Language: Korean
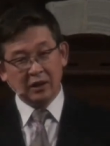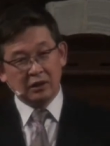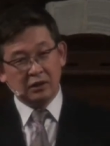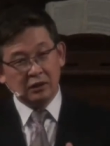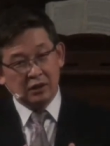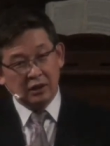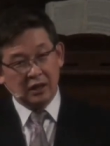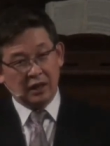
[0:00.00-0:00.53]

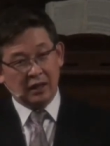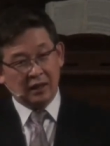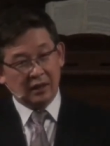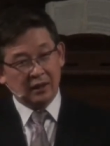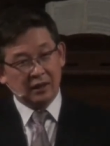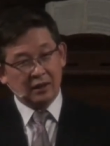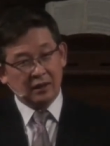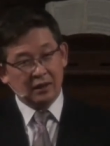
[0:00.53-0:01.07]
그런데
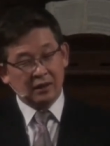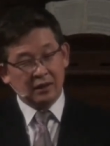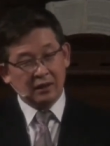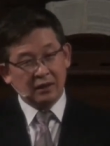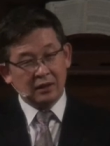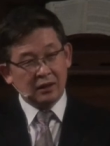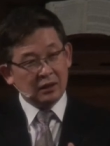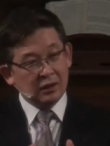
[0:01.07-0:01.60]
그들이
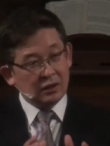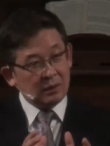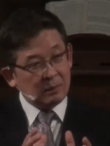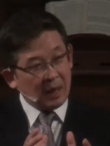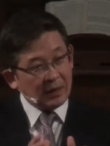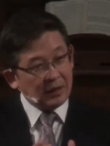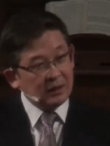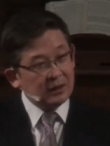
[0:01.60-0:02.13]

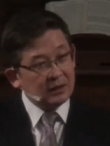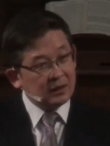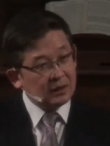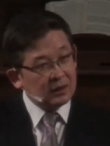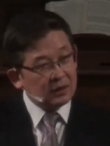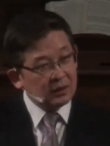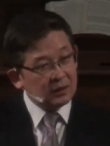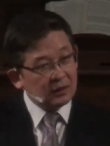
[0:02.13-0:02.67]
그
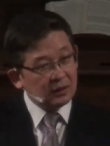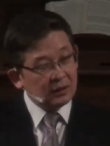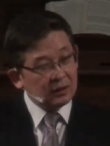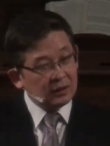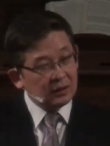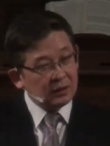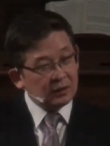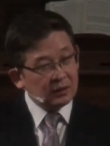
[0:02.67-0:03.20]
많은
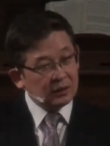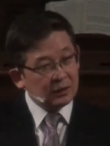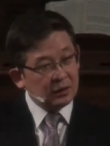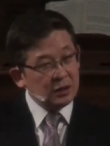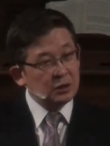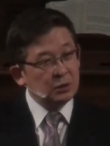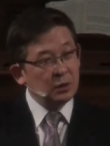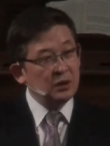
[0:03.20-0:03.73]

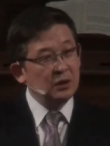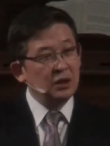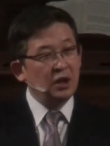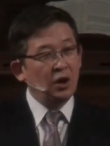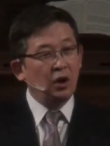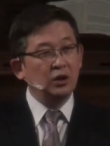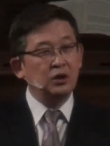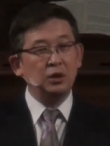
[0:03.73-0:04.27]

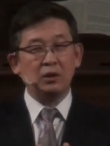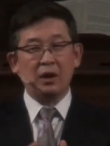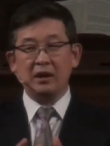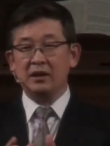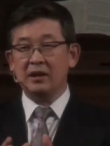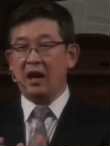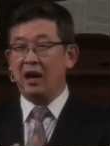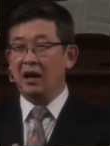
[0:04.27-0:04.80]
그리스도인들이
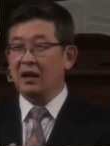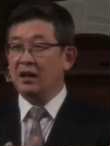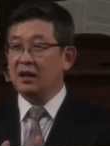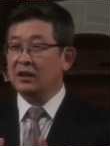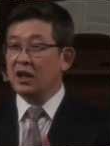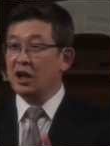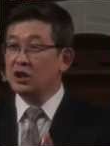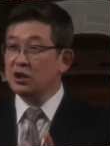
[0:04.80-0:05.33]
어디로 갔느냐?
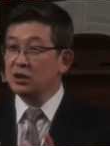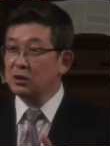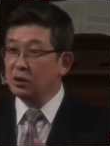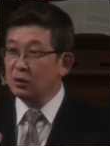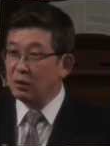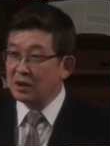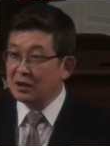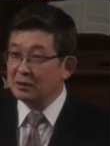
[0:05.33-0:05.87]

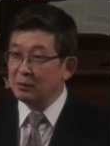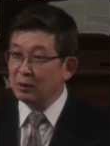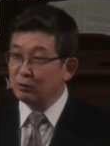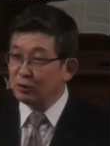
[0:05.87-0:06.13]
개신교로